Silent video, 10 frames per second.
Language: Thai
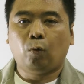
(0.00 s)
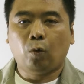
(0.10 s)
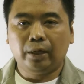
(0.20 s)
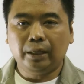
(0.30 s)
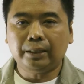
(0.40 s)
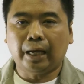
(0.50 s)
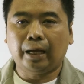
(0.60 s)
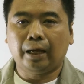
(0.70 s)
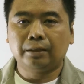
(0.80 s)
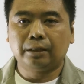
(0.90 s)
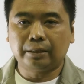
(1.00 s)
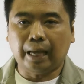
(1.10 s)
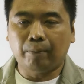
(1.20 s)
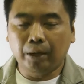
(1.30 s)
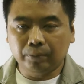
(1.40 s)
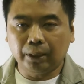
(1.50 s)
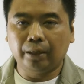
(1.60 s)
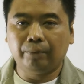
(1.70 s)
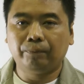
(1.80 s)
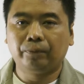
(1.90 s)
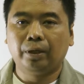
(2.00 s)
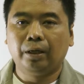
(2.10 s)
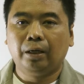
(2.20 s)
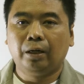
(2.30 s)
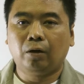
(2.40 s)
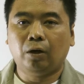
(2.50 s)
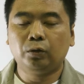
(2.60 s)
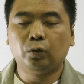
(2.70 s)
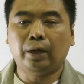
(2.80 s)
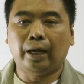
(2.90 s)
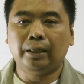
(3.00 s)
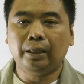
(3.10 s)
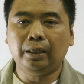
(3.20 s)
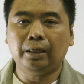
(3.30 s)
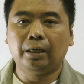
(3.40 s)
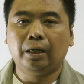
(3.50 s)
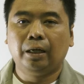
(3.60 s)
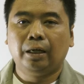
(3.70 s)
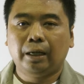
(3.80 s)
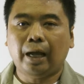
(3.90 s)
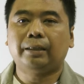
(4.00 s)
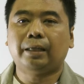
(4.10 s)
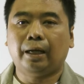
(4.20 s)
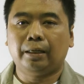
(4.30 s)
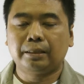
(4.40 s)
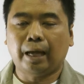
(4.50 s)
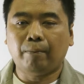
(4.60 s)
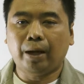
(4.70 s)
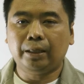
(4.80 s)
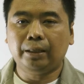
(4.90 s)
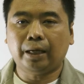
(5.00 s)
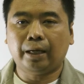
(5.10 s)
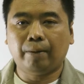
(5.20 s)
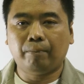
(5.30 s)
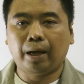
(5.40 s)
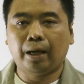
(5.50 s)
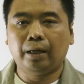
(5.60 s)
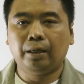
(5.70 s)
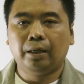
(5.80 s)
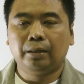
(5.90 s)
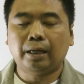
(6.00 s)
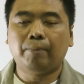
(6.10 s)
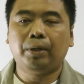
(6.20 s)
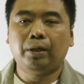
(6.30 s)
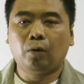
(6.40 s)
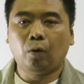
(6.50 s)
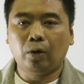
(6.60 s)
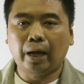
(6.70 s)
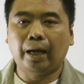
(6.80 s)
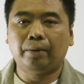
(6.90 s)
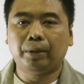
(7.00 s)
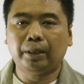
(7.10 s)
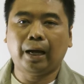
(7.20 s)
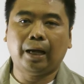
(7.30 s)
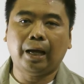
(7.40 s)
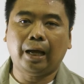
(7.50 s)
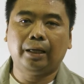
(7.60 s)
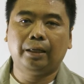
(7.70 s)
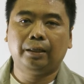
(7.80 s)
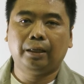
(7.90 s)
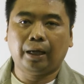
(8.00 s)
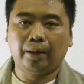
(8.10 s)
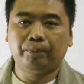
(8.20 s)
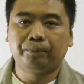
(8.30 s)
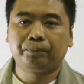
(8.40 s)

ควรที่จะศึกษาเพิ่มเติม แล้วก็จุดไหนที่น่าจะสามารถที่จะนำมาทำเป็นโครงการพัฒนาได้นะครับ